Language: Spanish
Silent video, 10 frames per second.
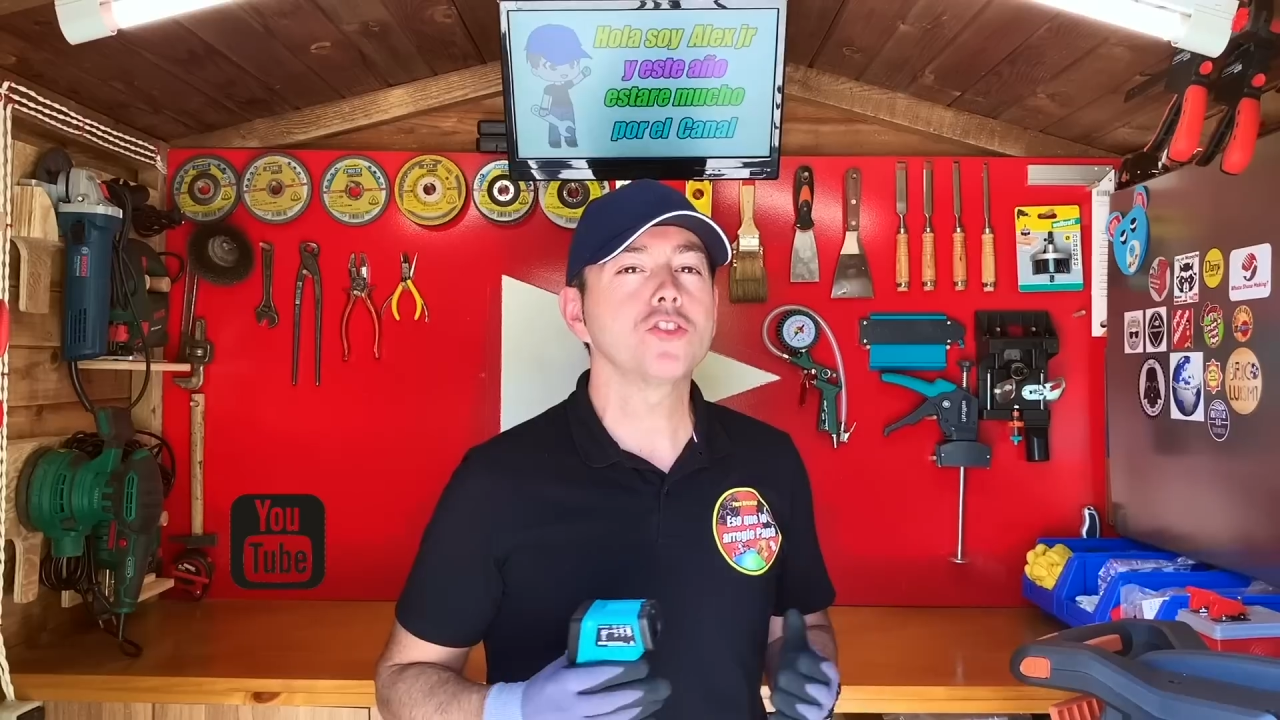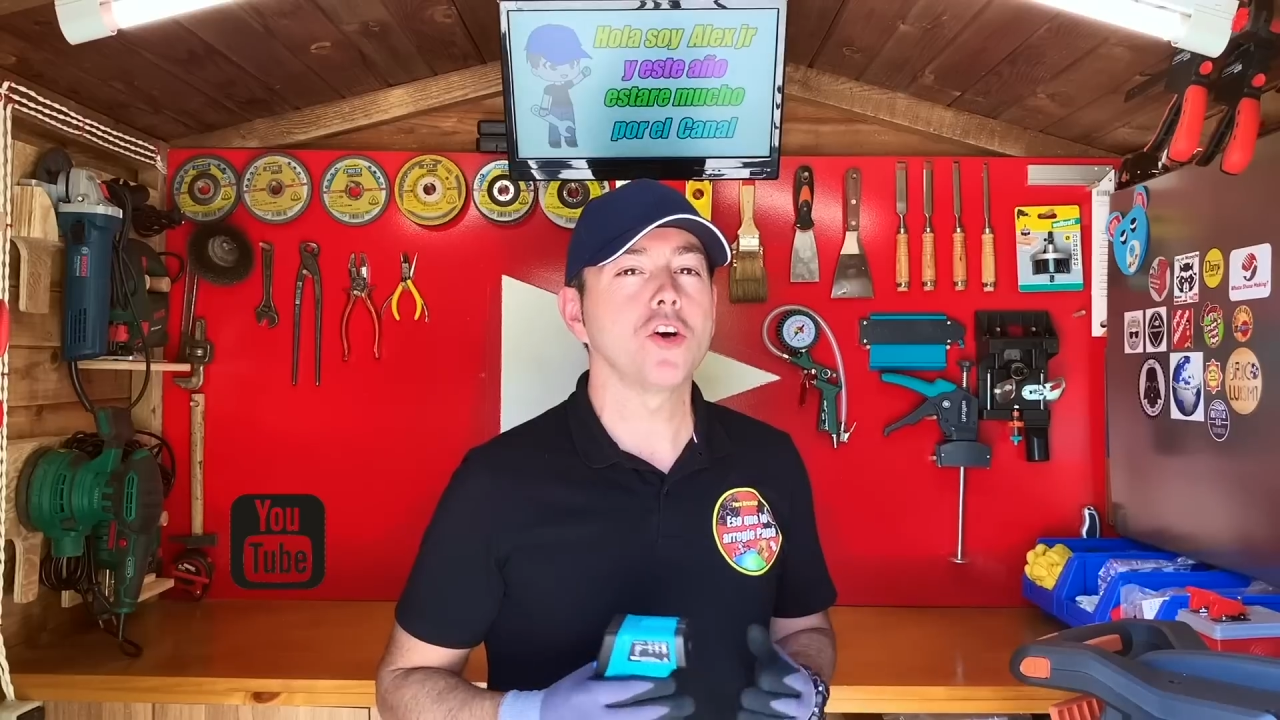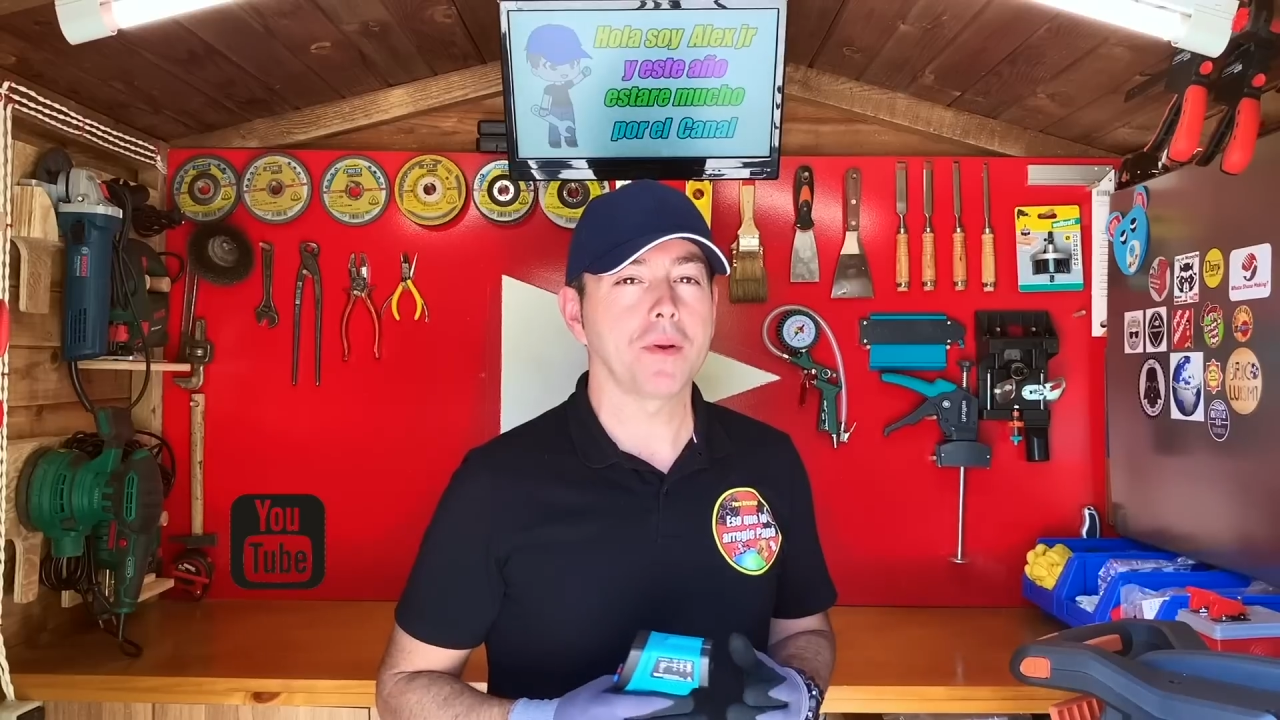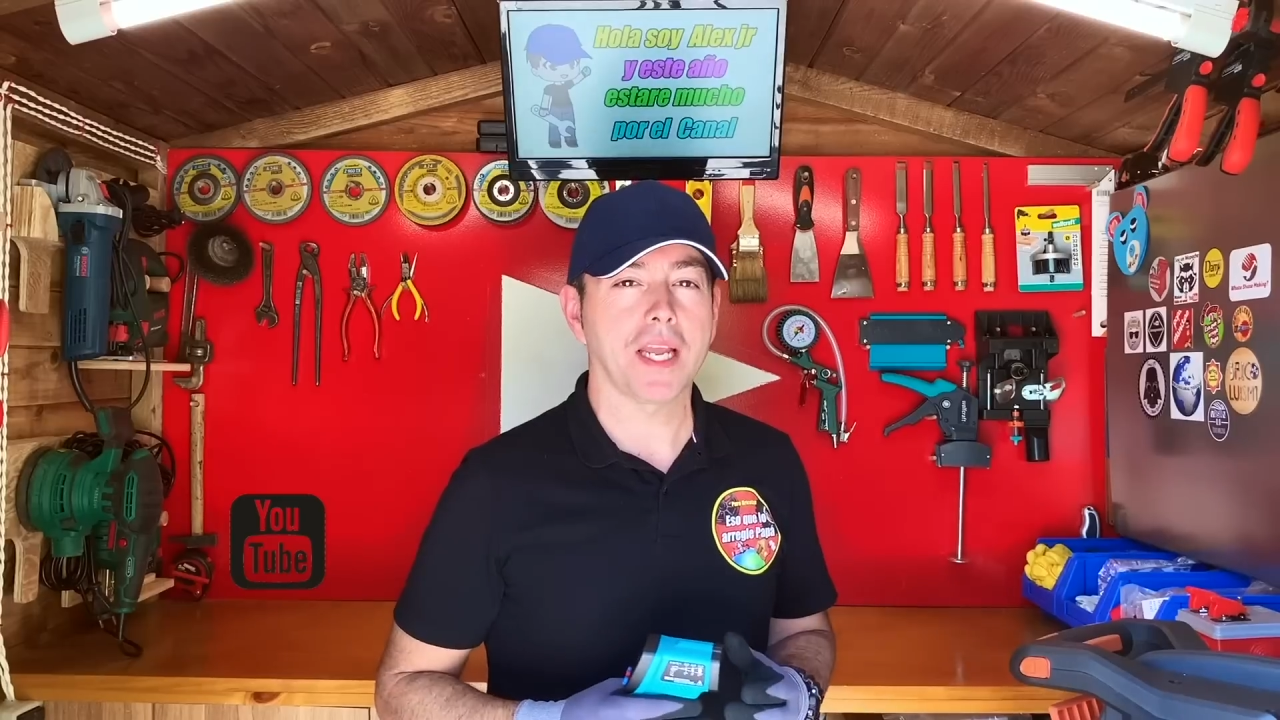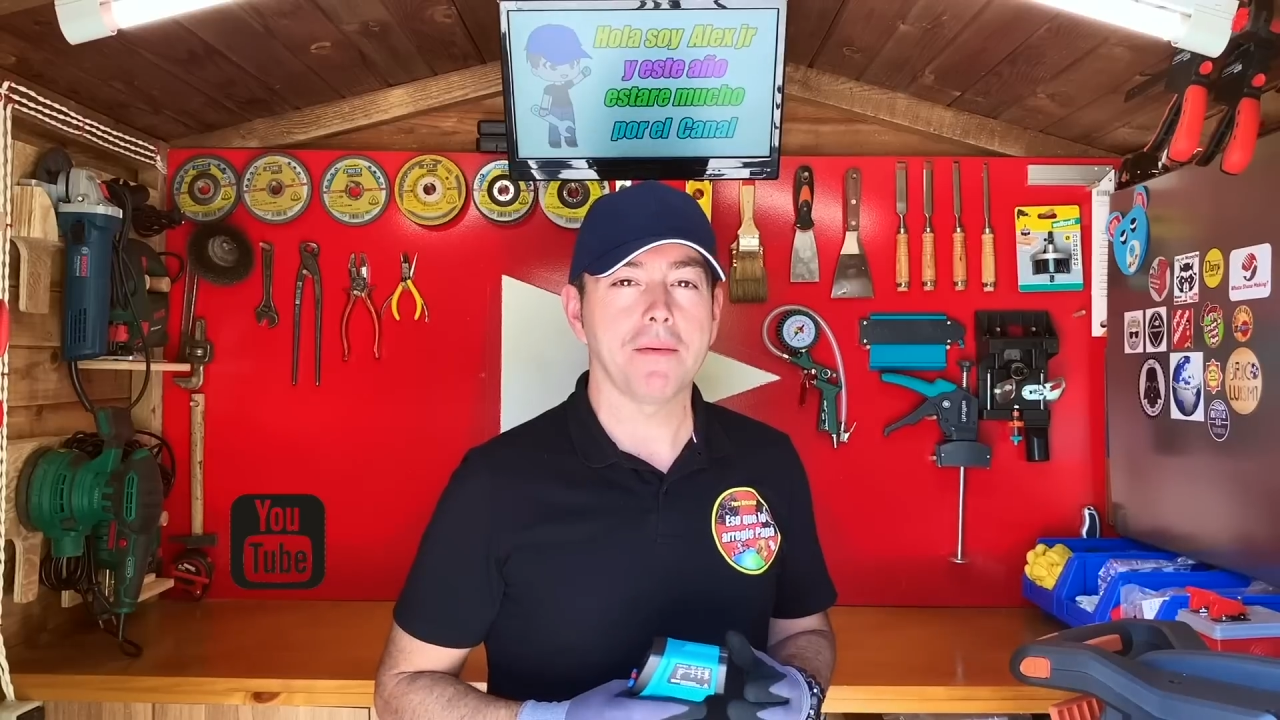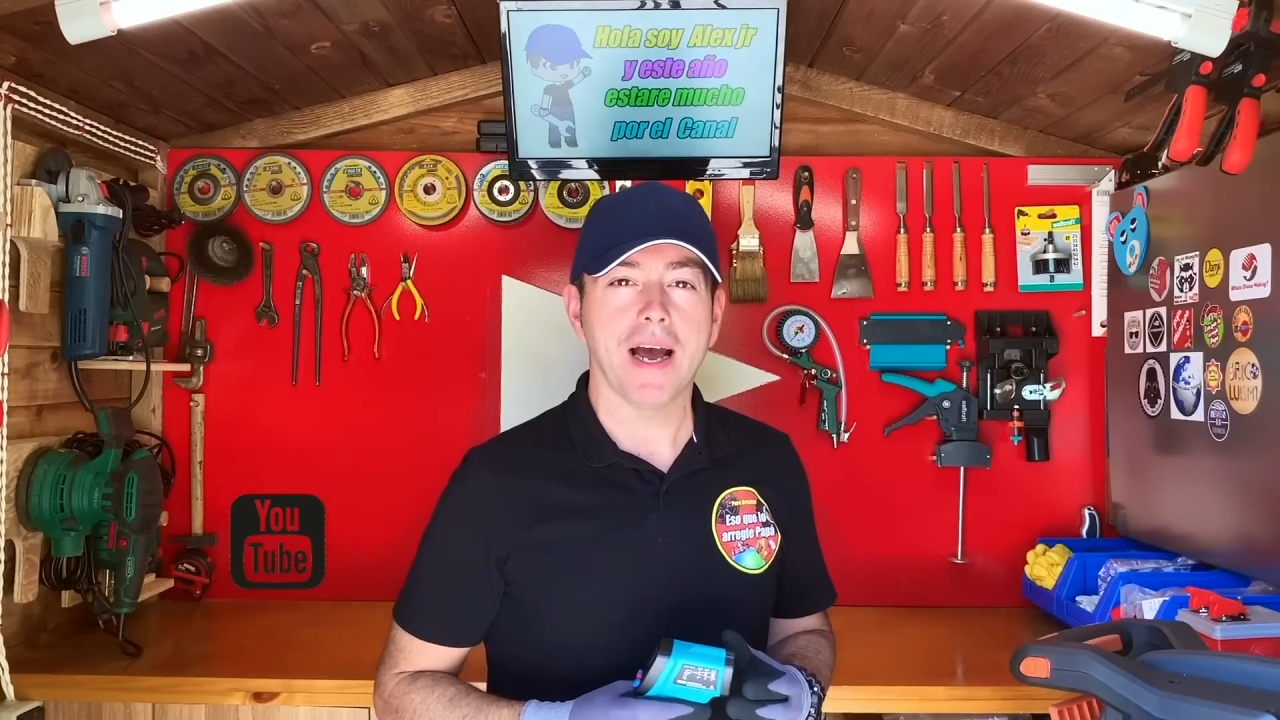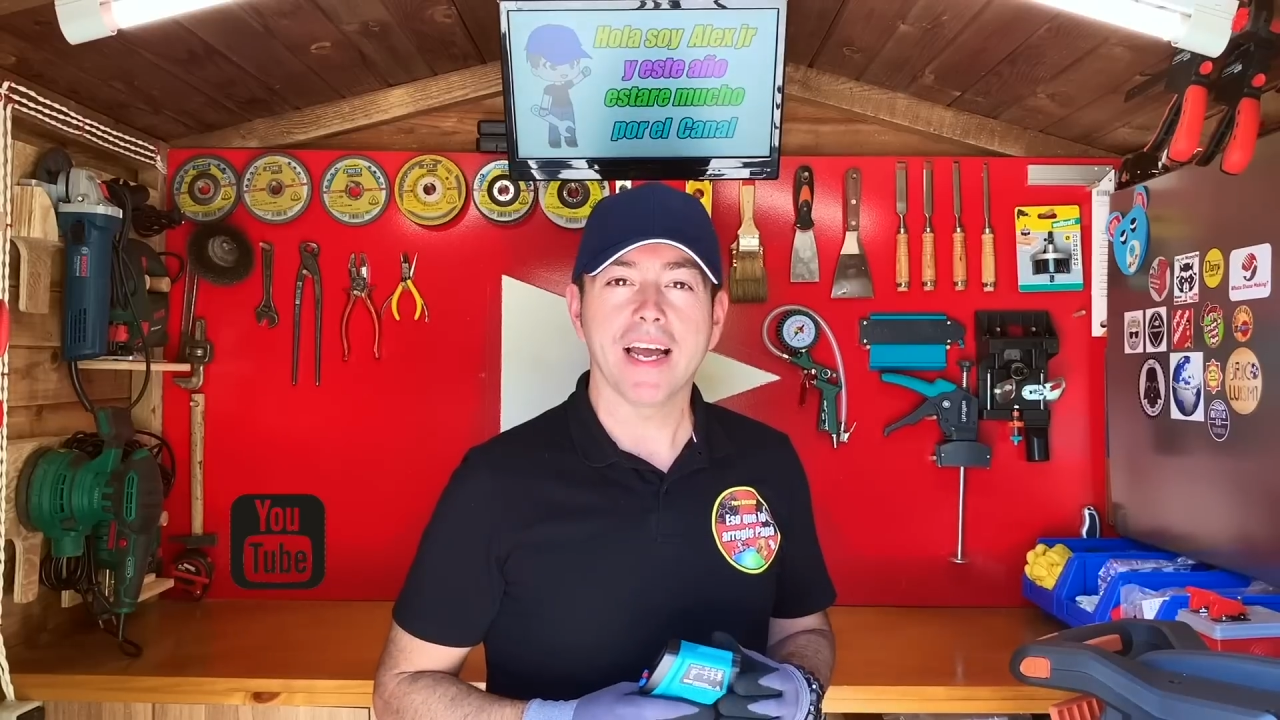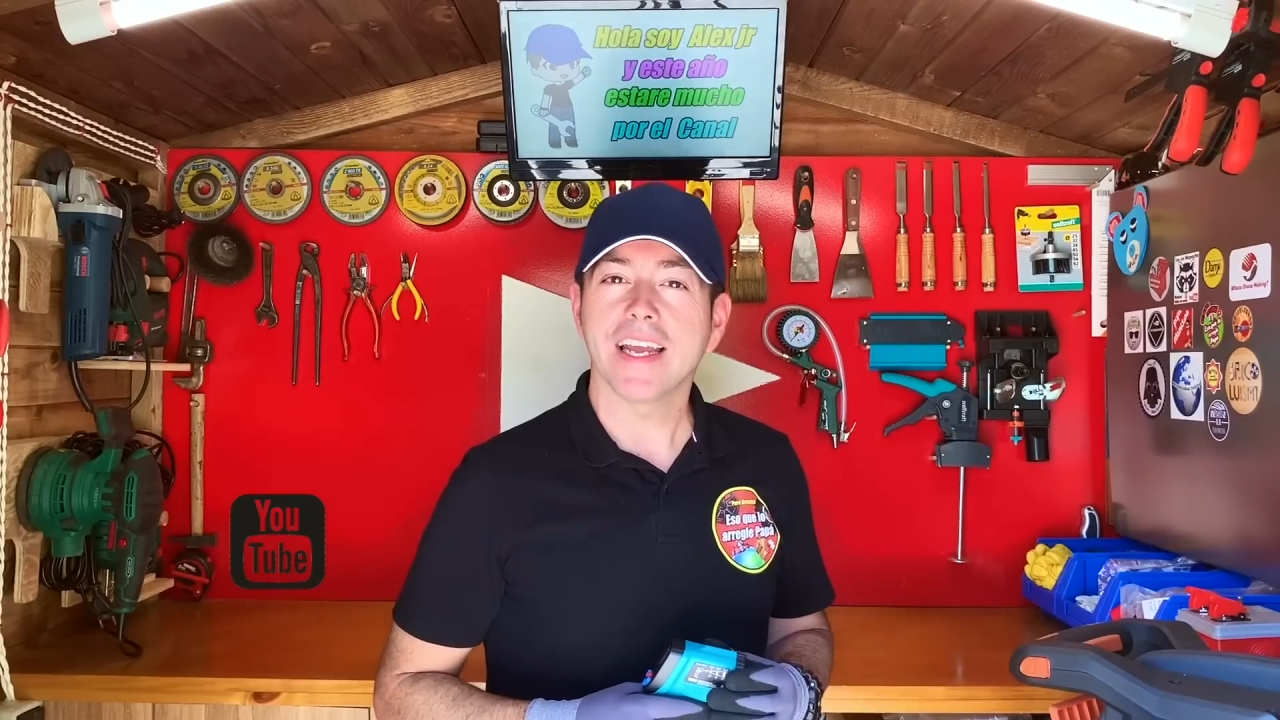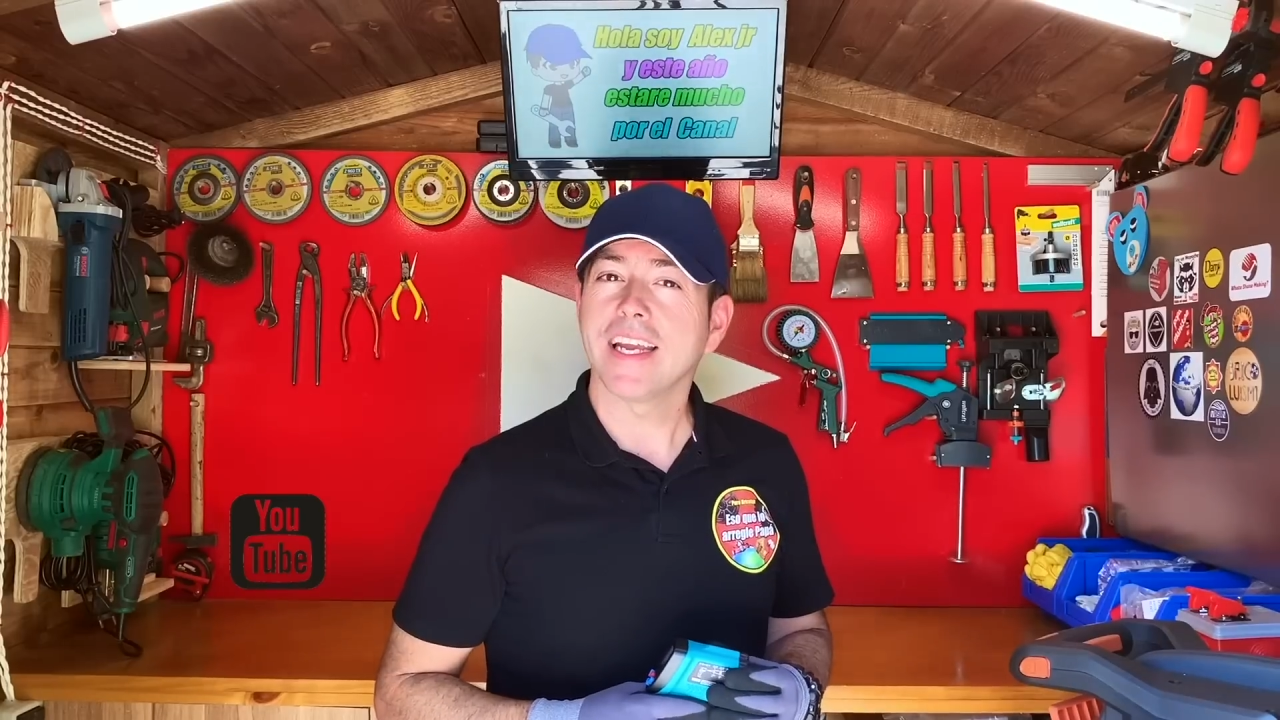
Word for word: sobre qué va.